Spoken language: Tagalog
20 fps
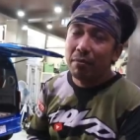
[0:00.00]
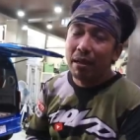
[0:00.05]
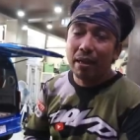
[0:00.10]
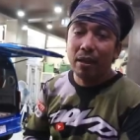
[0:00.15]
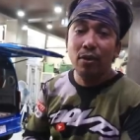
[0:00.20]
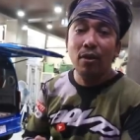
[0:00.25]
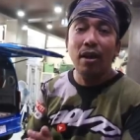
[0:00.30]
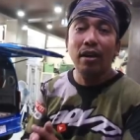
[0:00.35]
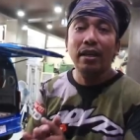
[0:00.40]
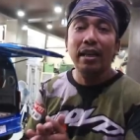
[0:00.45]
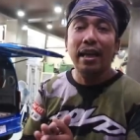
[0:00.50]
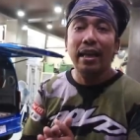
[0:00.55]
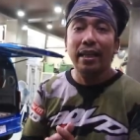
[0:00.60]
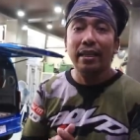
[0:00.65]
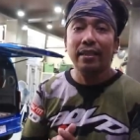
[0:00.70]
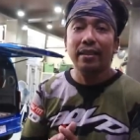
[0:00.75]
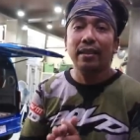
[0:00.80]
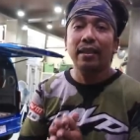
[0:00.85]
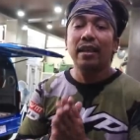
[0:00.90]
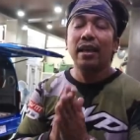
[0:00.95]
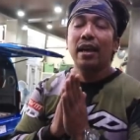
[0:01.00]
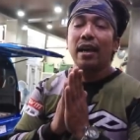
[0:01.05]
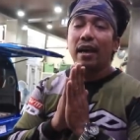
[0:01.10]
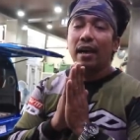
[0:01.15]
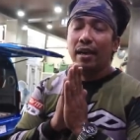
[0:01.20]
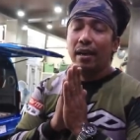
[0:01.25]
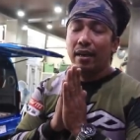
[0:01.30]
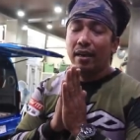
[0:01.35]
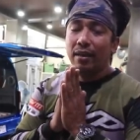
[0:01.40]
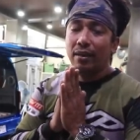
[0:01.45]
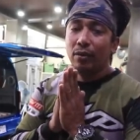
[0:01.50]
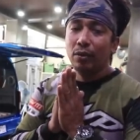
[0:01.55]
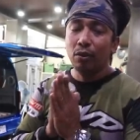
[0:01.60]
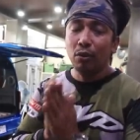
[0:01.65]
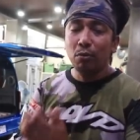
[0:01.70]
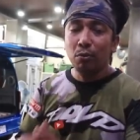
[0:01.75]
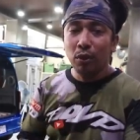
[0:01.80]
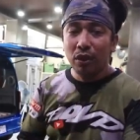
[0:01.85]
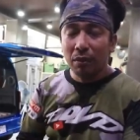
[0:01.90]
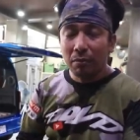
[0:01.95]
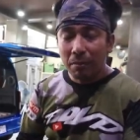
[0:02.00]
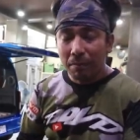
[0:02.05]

bago ang lahat, Uh, gusto ko muna